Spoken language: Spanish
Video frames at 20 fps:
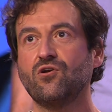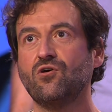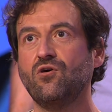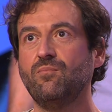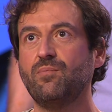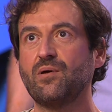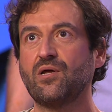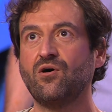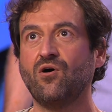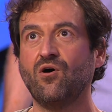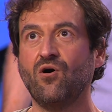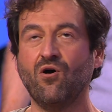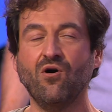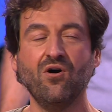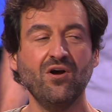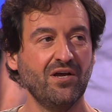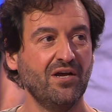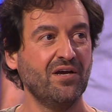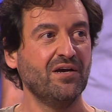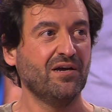¿no?
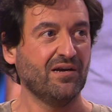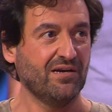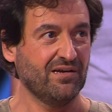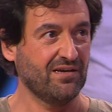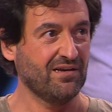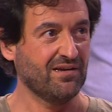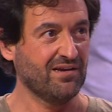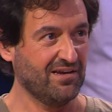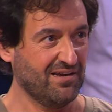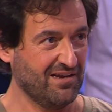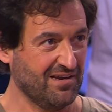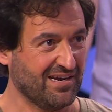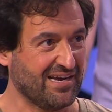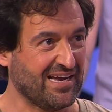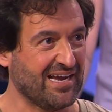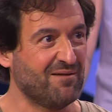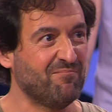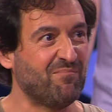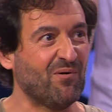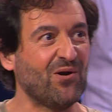Pero. Eh, Capulina
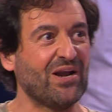contra,